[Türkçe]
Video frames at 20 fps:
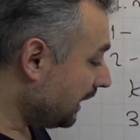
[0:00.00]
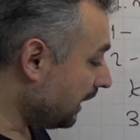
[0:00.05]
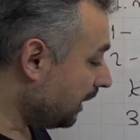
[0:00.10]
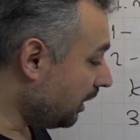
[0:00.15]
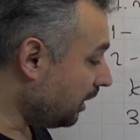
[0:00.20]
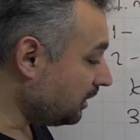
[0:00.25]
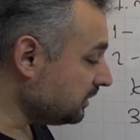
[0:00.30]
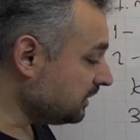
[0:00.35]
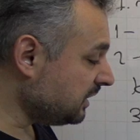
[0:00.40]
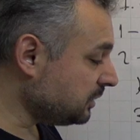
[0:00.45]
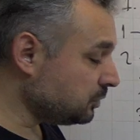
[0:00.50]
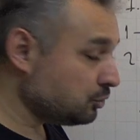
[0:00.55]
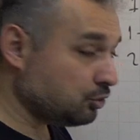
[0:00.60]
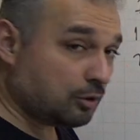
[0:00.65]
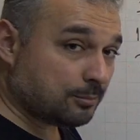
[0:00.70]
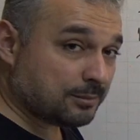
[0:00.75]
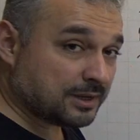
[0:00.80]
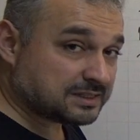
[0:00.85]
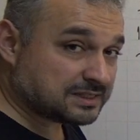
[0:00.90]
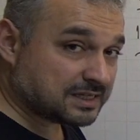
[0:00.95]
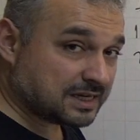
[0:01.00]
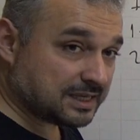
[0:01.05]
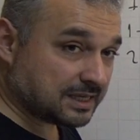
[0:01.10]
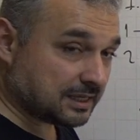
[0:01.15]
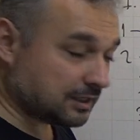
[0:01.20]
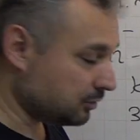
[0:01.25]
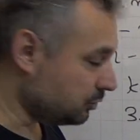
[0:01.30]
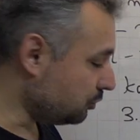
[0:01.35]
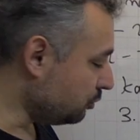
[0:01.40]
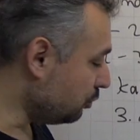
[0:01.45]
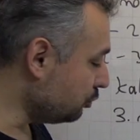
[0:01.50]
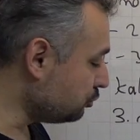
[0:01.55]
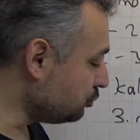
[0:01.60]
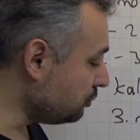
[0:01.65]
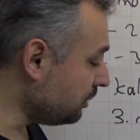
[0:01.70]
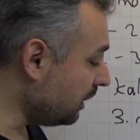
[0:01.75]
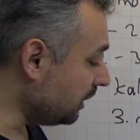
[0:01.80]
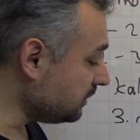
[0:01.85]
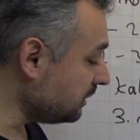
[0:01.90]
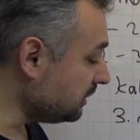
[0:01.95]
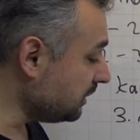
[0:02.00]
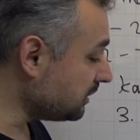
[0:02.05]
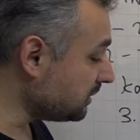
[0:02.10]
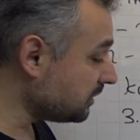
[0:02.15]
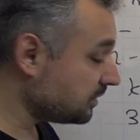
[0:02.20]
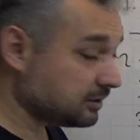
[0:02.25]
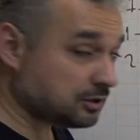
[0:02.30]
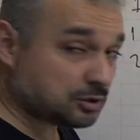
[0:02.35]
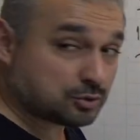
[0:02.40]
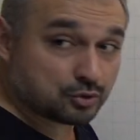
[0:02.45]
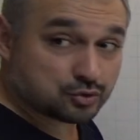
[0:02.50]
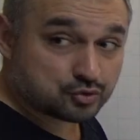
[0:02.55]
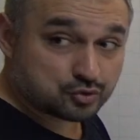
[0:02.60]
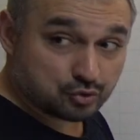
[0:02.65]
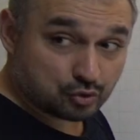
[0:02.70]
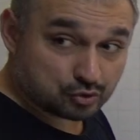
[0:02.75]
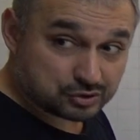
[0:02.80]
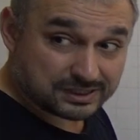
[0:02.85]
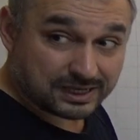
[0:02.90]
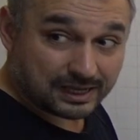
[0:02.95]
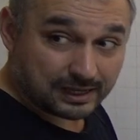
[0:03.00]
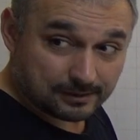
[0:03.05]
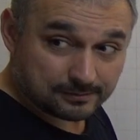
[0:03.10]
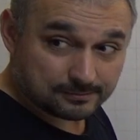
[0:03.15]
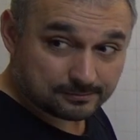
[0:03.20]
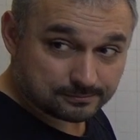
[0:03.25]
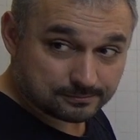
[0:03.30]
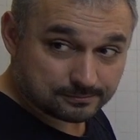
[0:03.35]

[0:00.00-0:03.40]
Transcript: 6 kilometreyi 36 dakikada koşuyorsa